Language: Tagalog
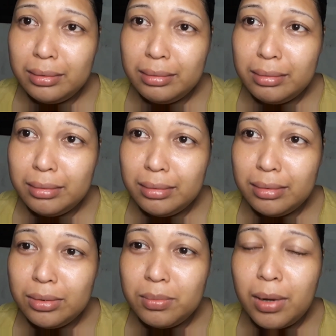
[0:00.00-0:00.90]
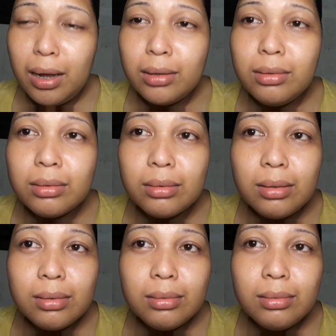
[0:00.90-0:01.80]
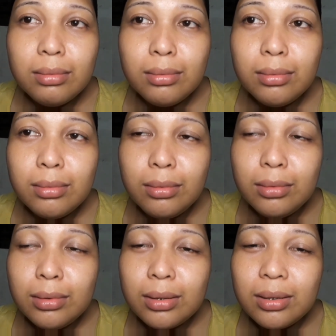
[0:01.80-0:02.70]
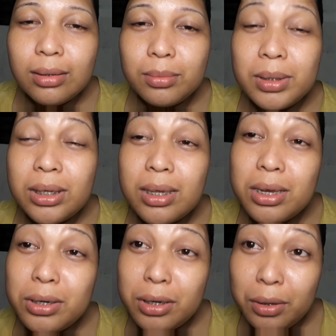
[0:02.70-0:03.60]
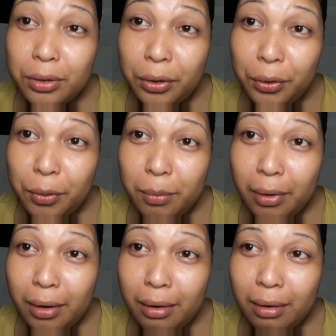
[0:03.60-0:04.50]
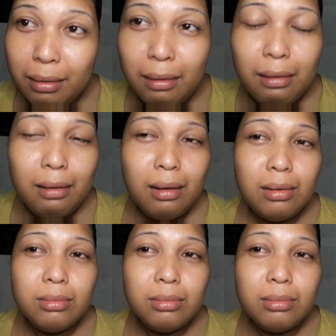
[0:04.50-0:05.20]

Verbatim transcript: Ay, humahagok talaga yung isa. Pasensya na kayo mga langga ha.